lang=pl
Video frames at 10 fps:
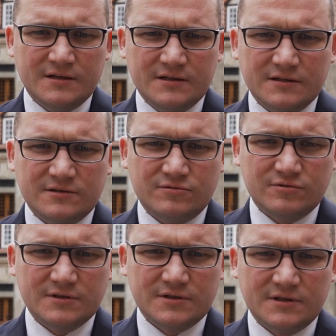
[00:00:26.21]
Y,
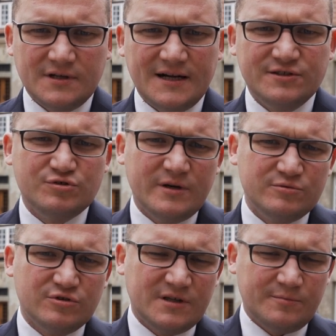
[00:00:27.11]
który
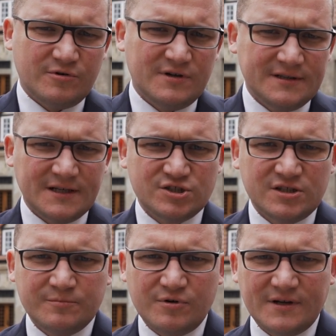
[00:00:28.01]
realizujemy do tej pory, ale także
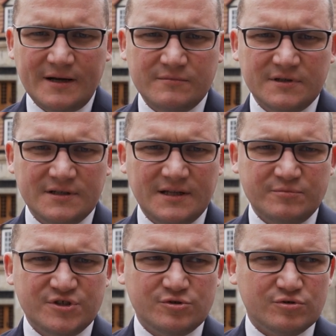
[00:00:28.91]
ten program na
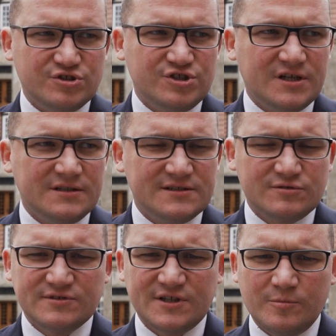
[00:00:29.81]
przyszłość. Dzisiaj
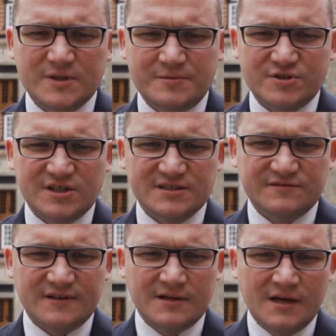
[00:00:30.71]
dyskusja o
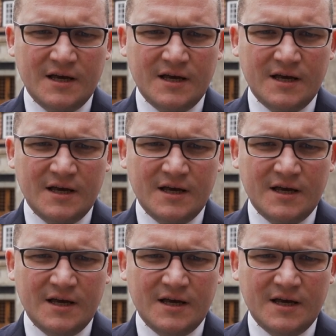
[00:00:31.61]
bezpieczeństwie.